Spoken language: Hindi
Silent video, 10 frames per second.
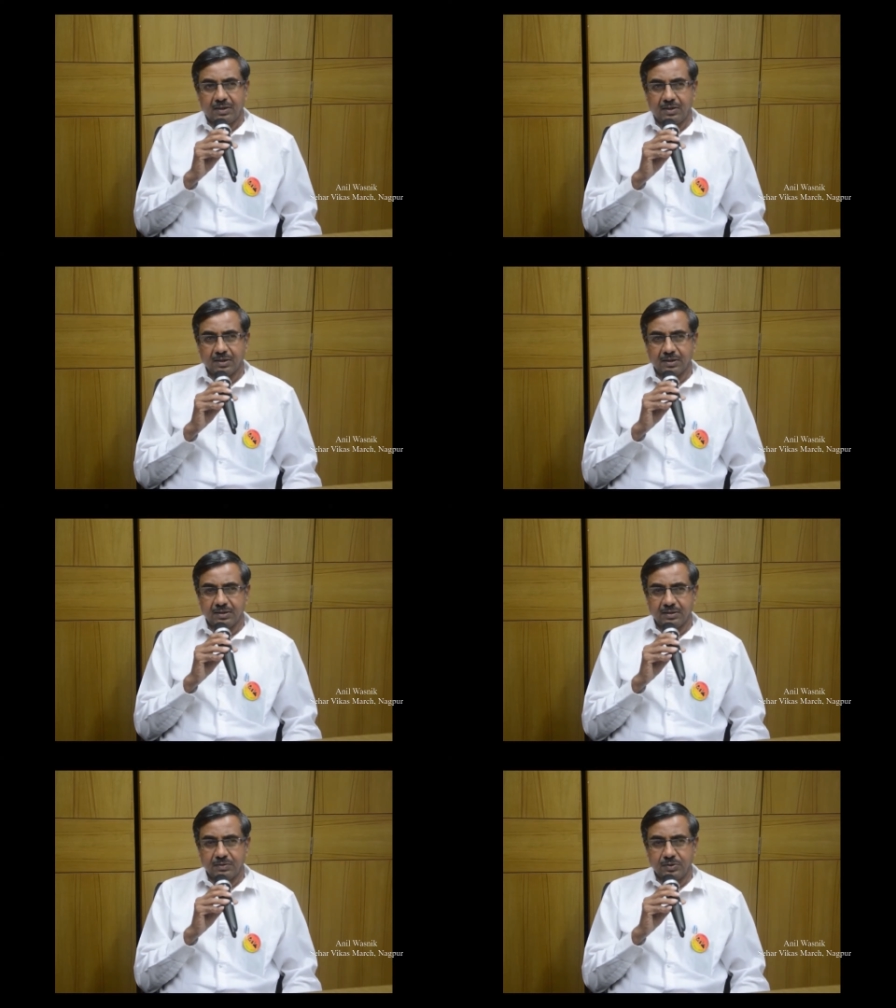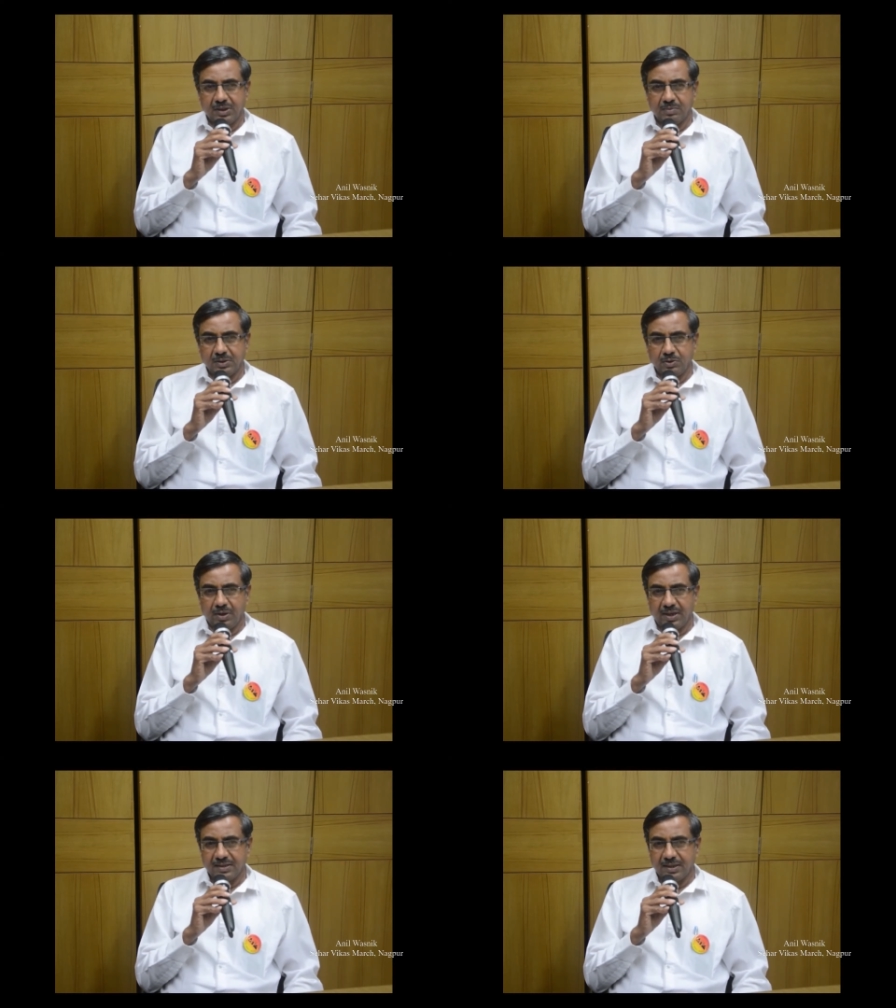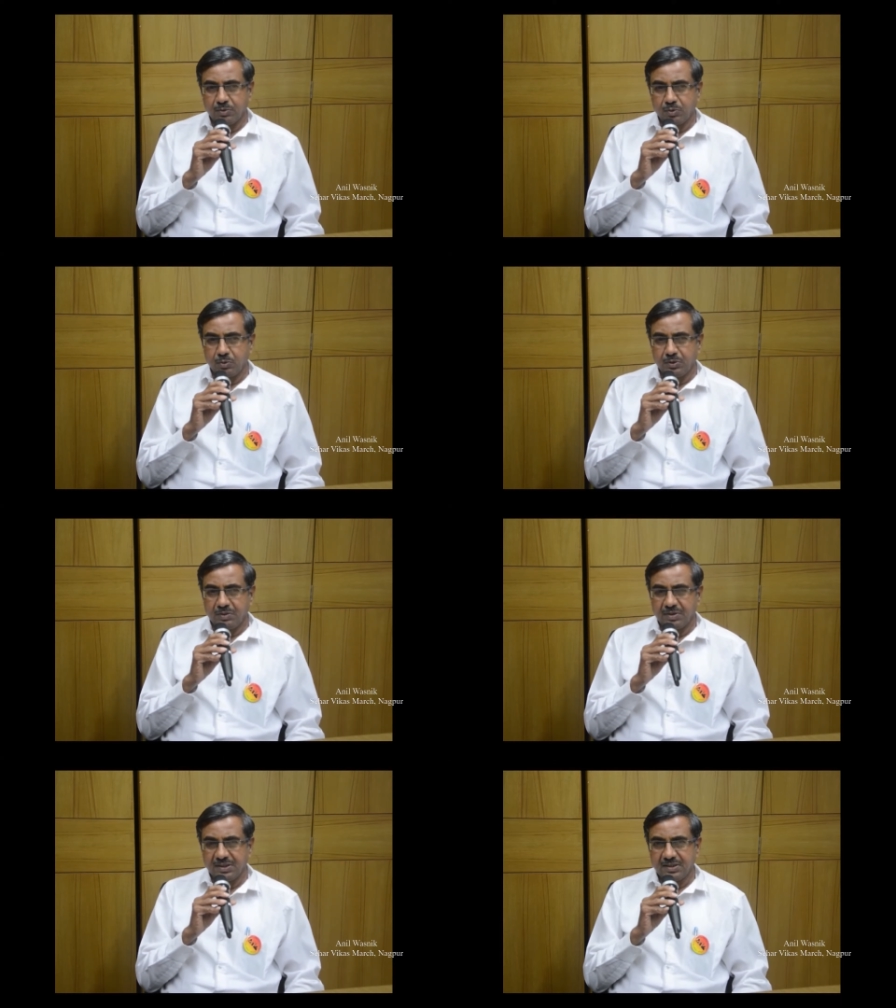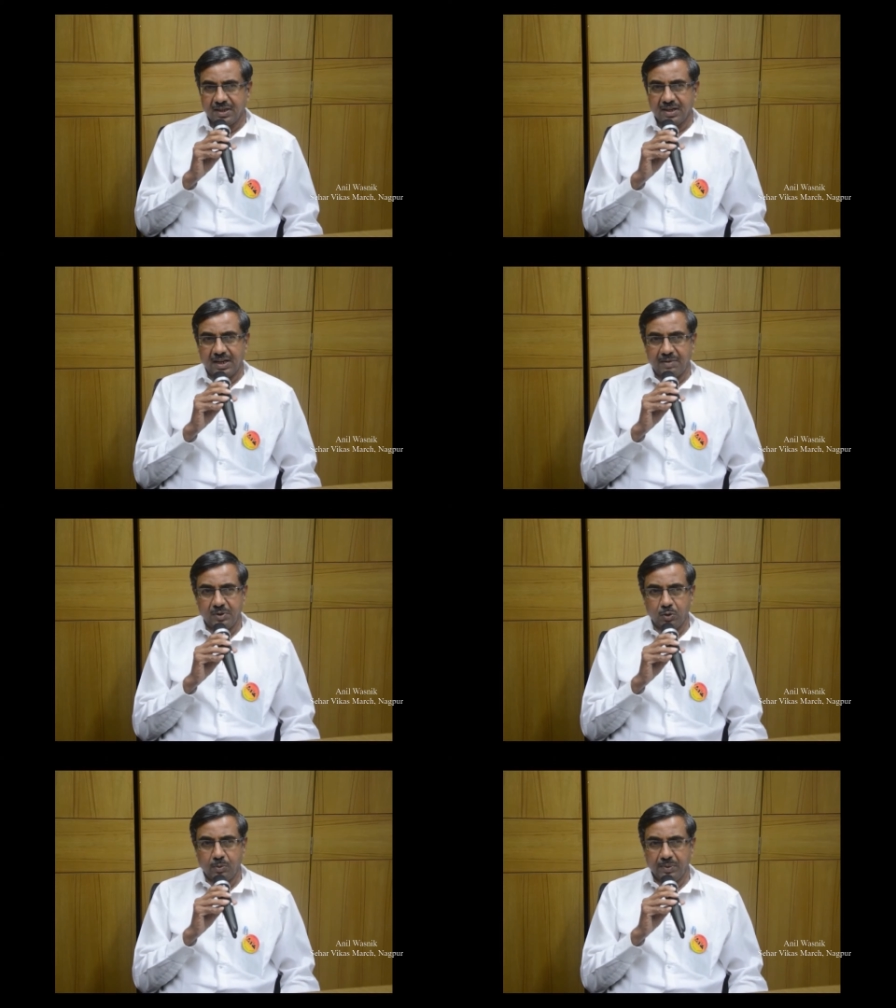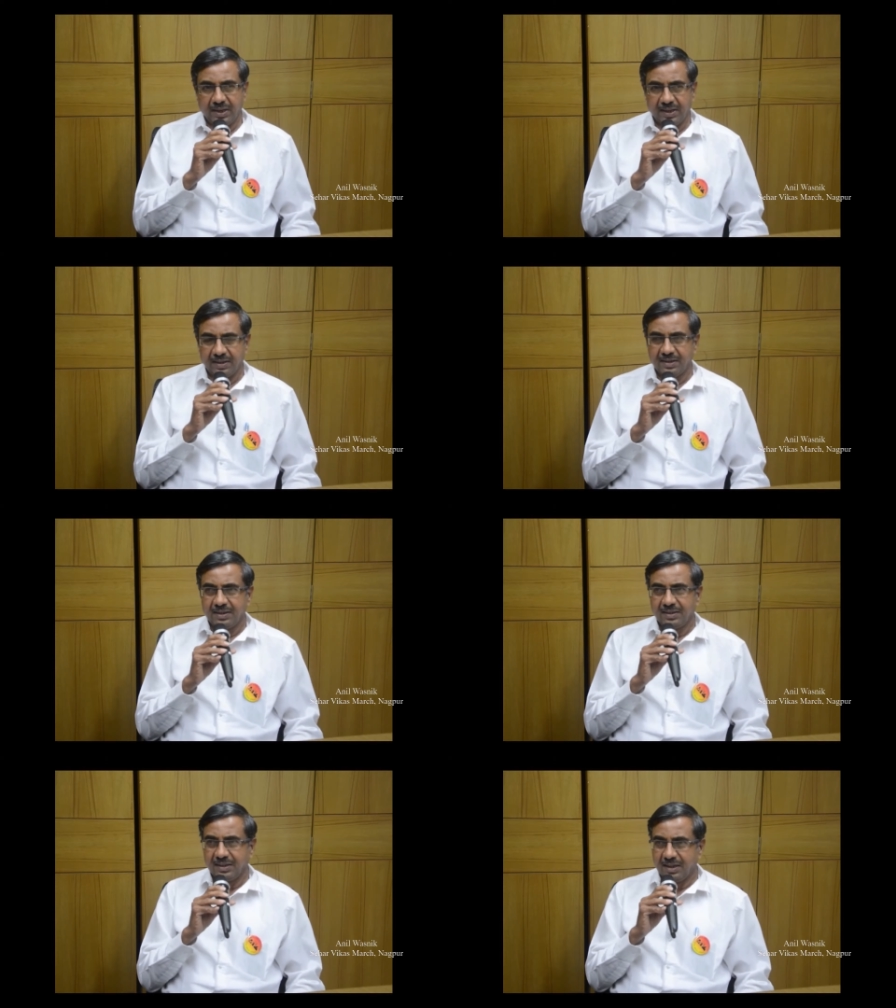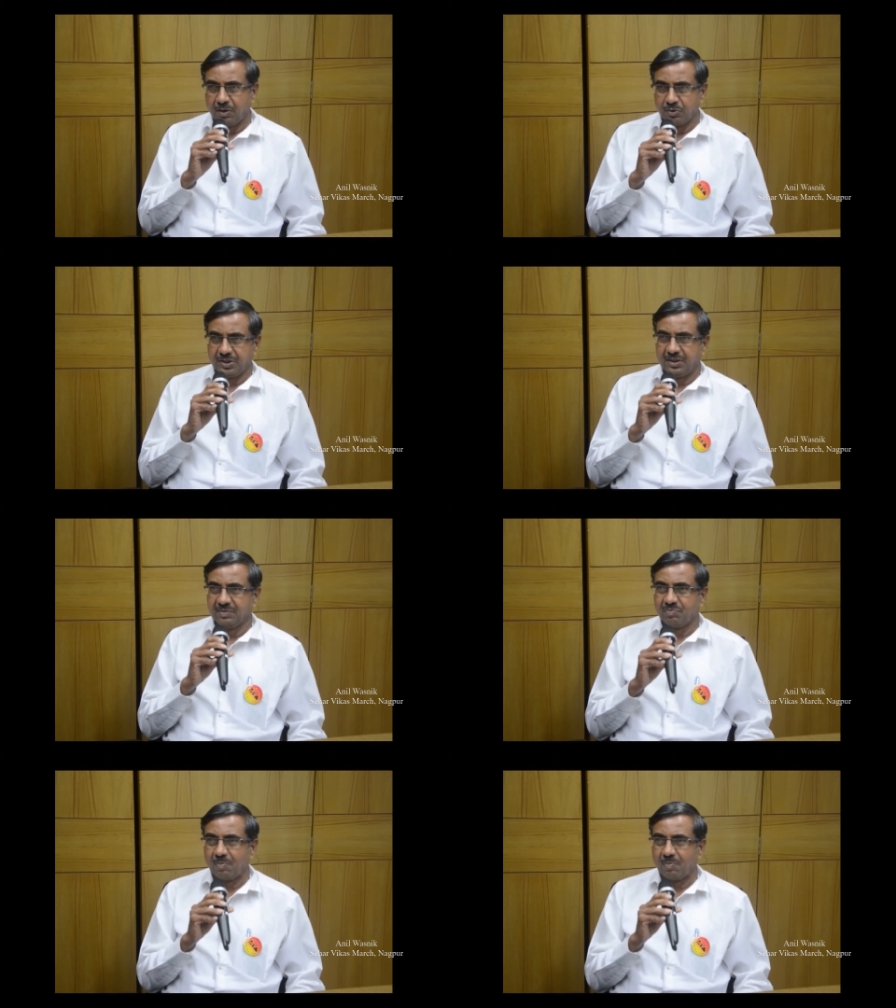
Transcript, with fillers: और उचित मजदूरी के साथ उसको जीवन स्तर लाइवलीहुड भी रहे ये आवश्यक है